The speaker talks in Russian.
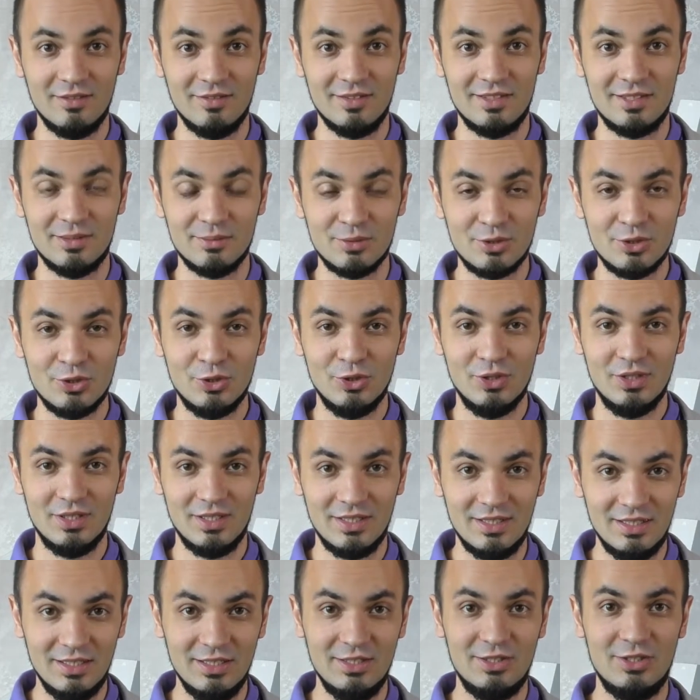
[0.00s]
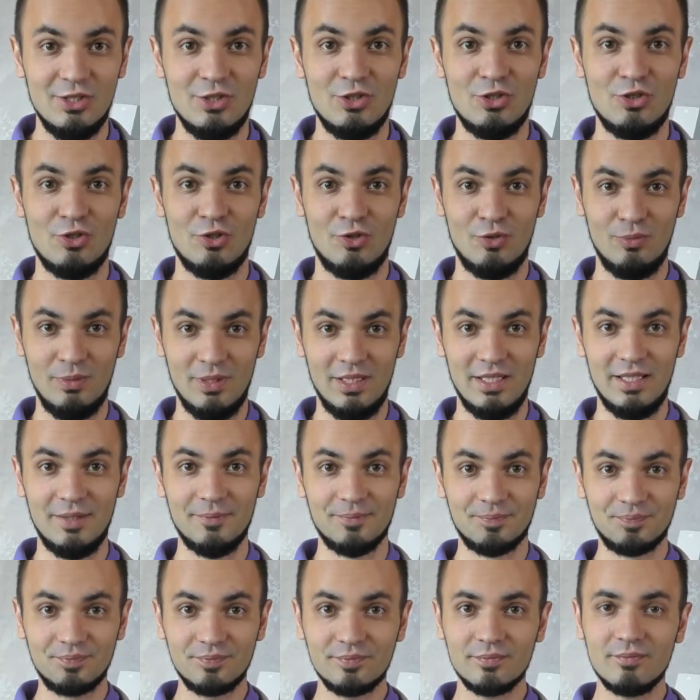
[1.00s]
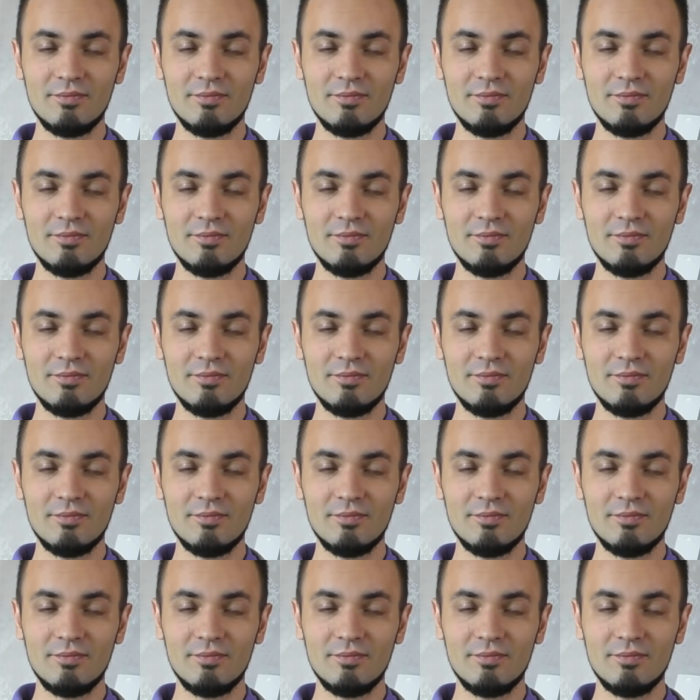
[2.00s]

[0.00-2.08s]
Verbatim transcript: 800 тысяч рублей.